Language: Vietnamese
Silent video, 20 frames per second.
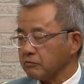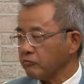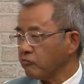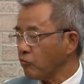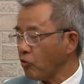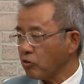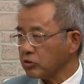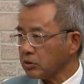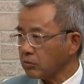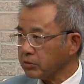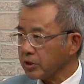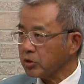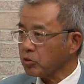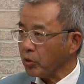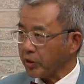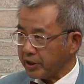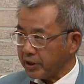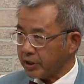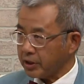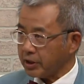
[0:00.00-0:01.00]
vô trong cái
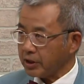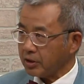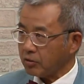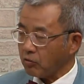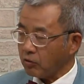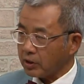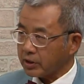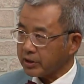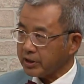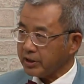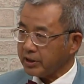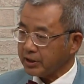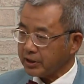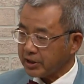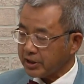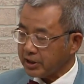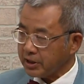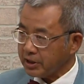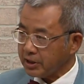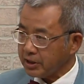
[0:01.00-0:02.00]
quỹ của cái
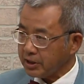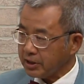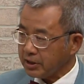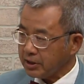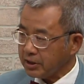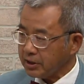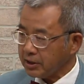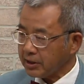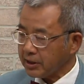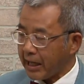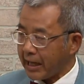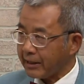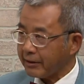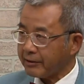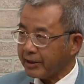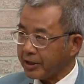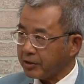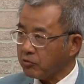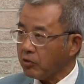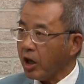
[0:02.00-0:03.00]
cái
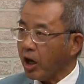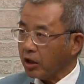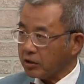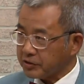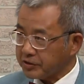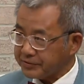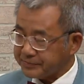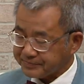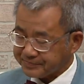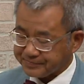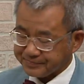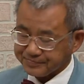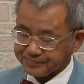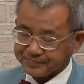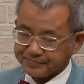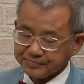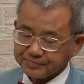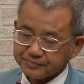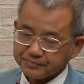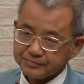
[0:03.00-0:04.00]
IRA của họ thôi.
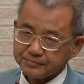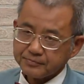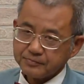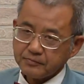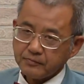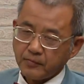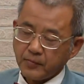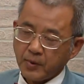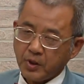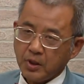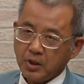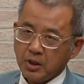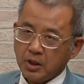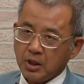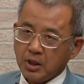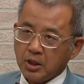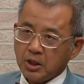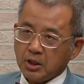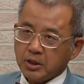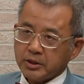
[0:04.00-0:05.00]
Yeah. Dạ, yeah. Dạ
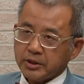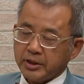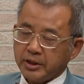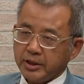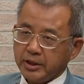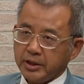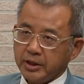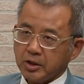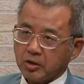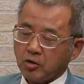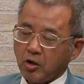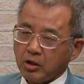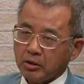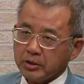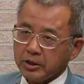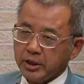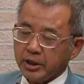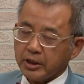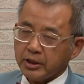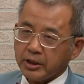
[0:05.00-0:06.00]
thì có
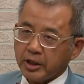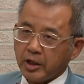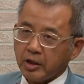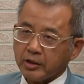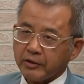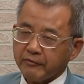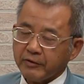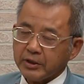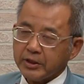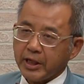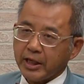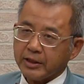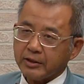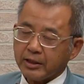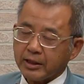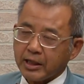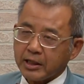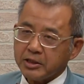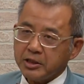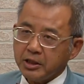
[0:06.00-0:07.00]
những cái vấn đề
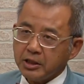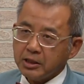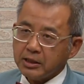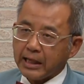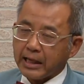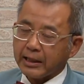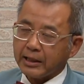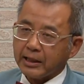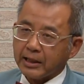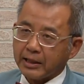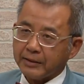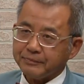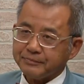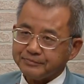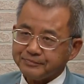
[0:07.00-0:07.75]
ra nó nhớ lại là